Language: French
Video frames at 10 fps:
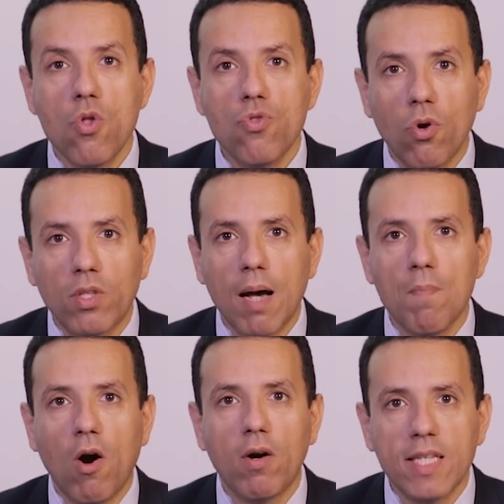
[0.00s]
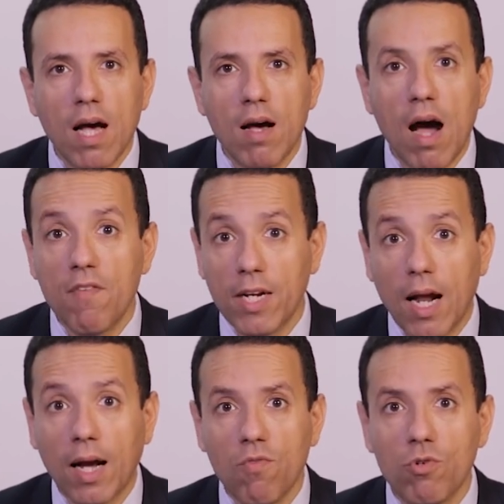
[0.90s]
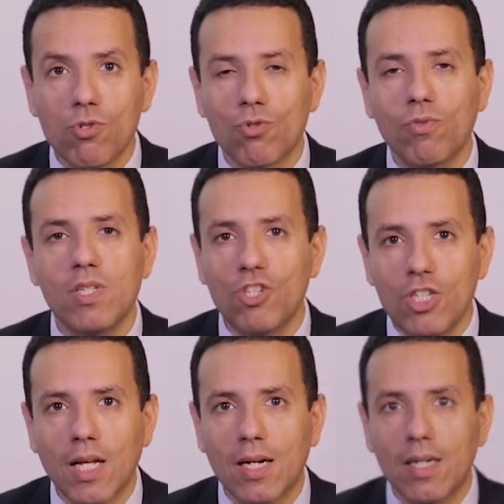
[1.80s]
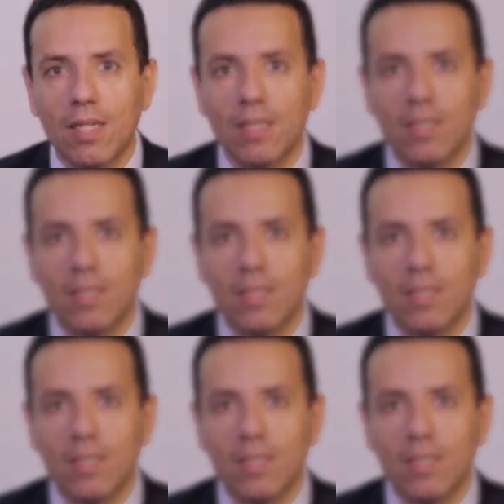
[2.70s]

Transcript: notamment en lien avec la révolution digitale.